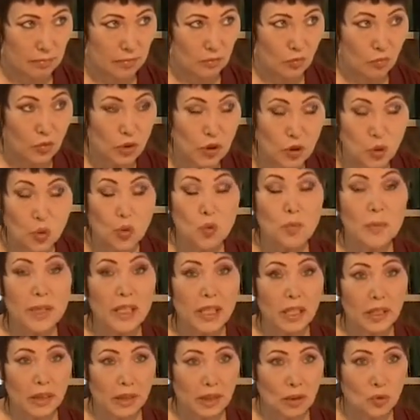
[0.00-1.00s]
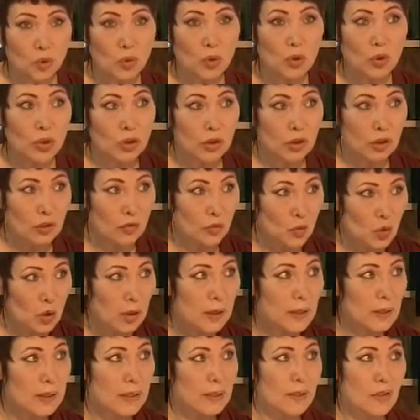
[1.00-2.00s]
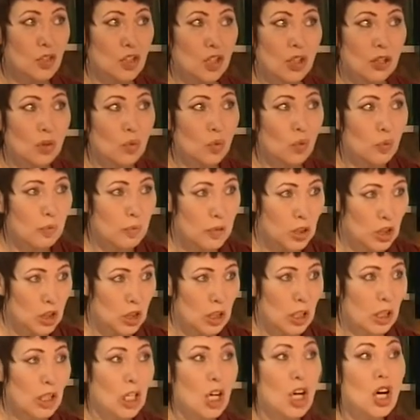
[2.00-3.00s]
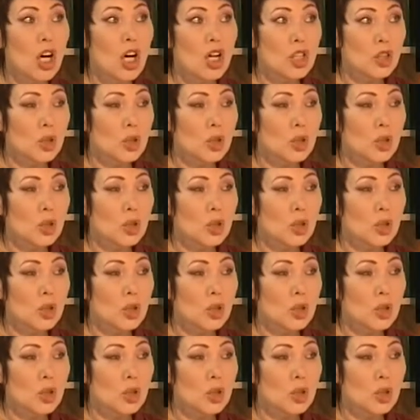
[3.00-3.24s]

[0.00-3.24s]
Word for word: Вот у меня такое твердое совершенно убеждение,